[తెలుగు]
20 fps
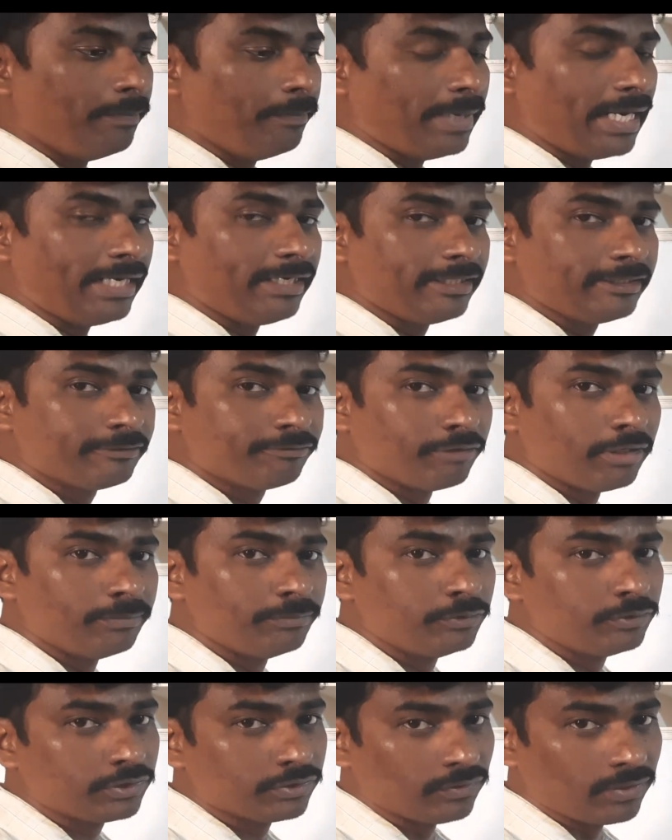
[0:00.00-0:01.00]
మ్యాట్రిక్స్ ఫామ్
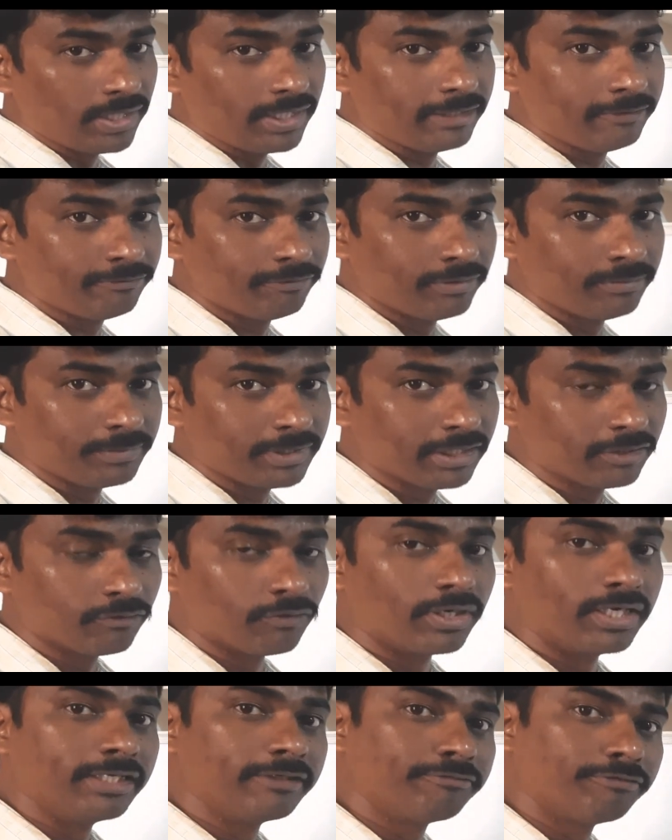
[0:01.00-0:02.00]
నుంచి కోడిక్ ఫామ్కి
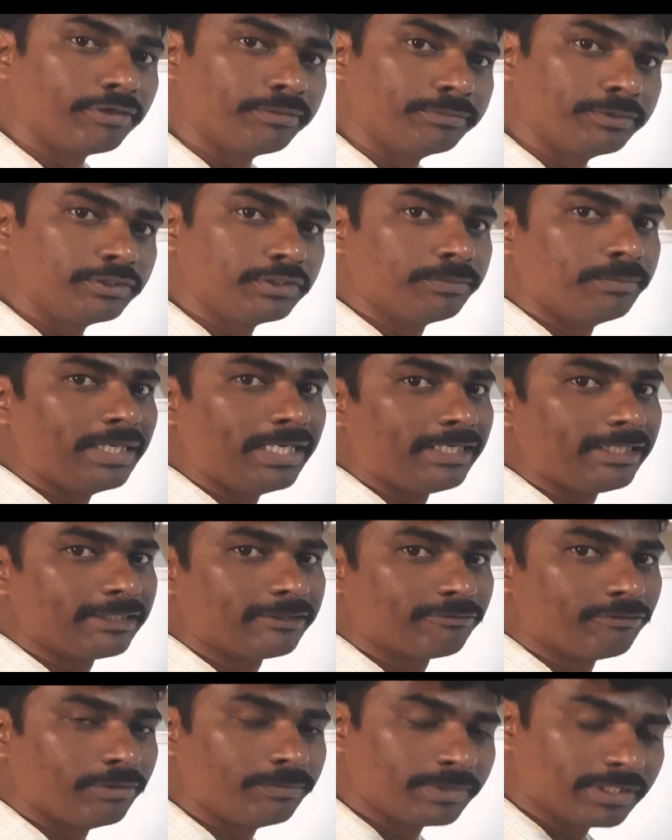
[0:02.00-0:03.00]
కోడిక్ ఫామ్ నుంచి
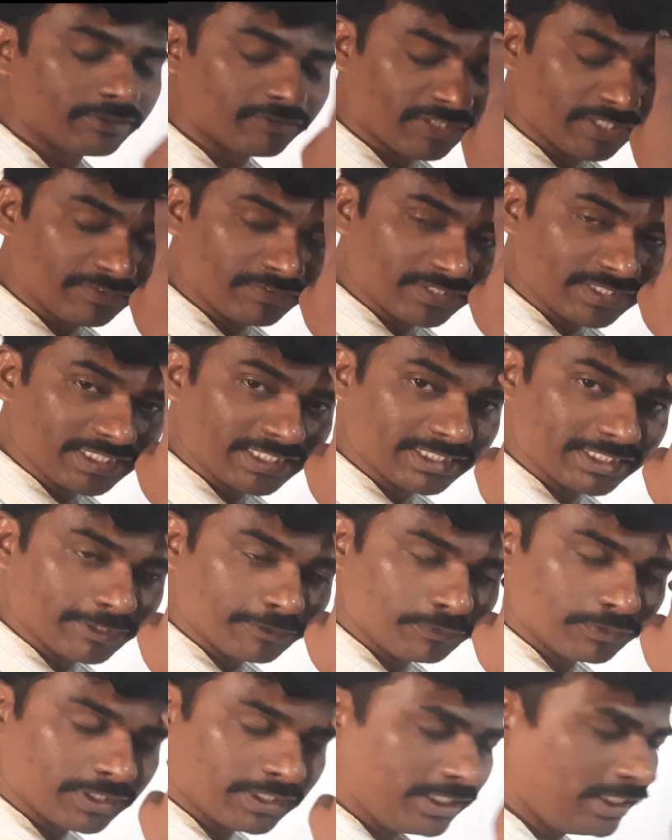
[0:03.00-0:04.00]
మ్యాట్రిక్స్ ఫామ్కి కన్వర్ట్ చేసేది
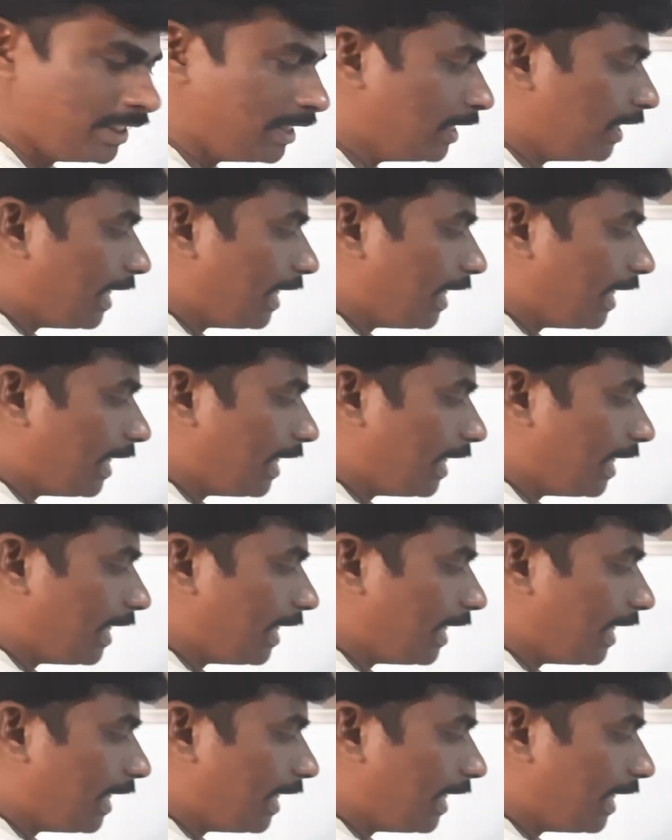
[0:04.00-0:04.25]
ఉంటుంది